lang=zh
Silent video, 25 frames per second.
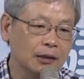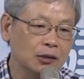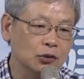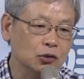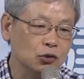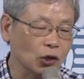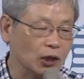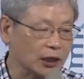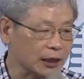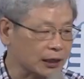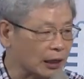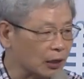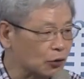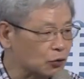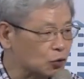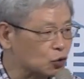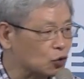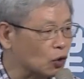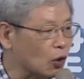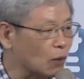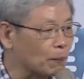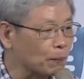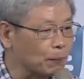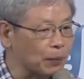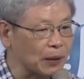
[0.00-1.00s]
所以到
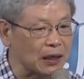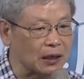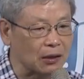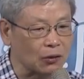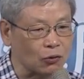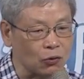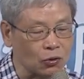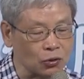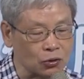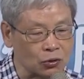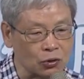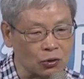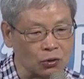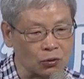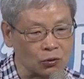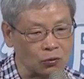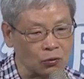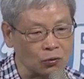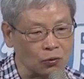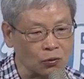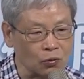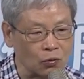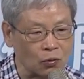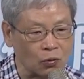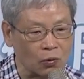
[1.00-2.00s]
重病，我说
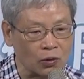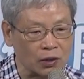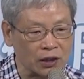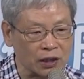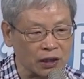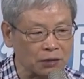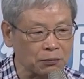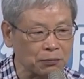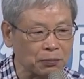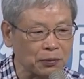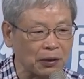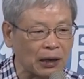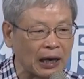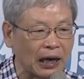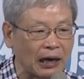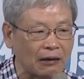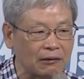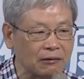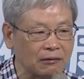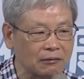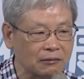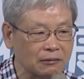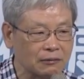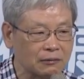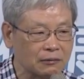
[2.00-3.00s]
如果医不好，
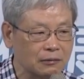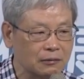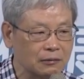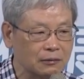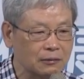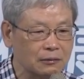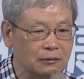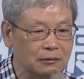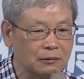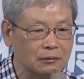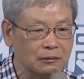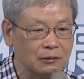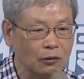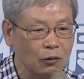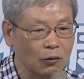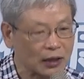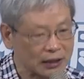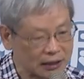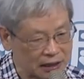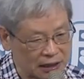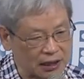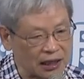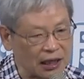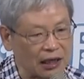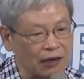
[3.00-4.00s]

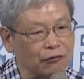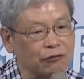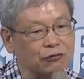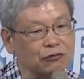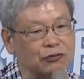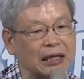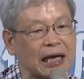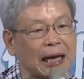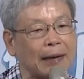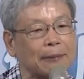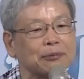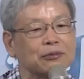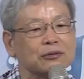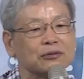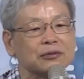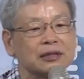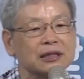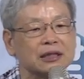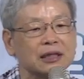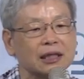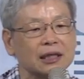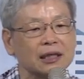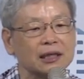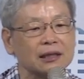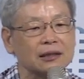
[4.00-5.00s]
患者要负大部分
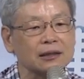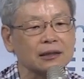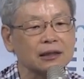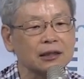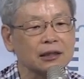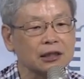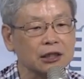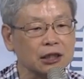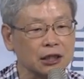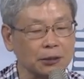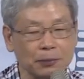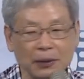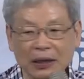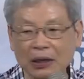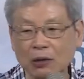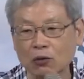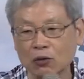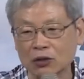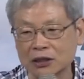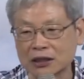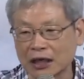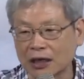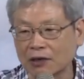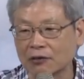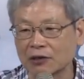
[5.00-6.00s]
责任。即便
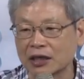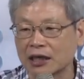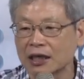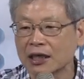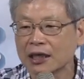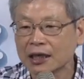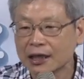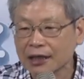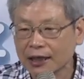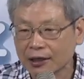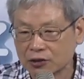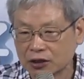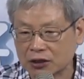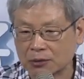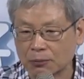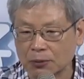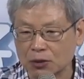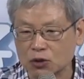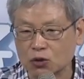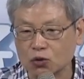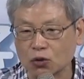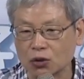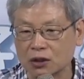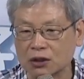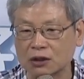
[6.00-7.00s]
我教你要怎
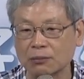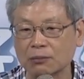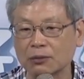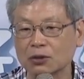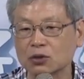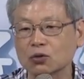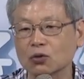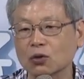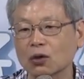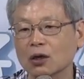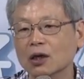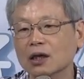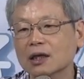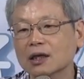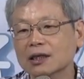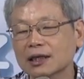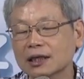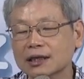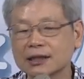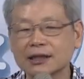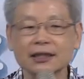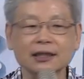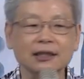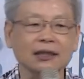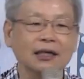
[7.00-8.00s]
么做，
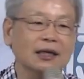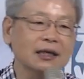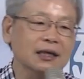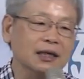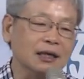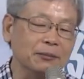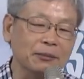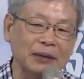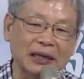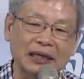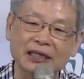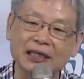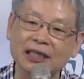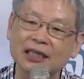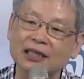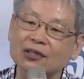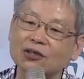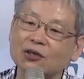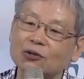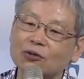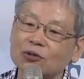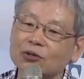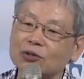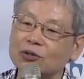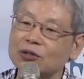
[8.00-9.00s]
但是你每天都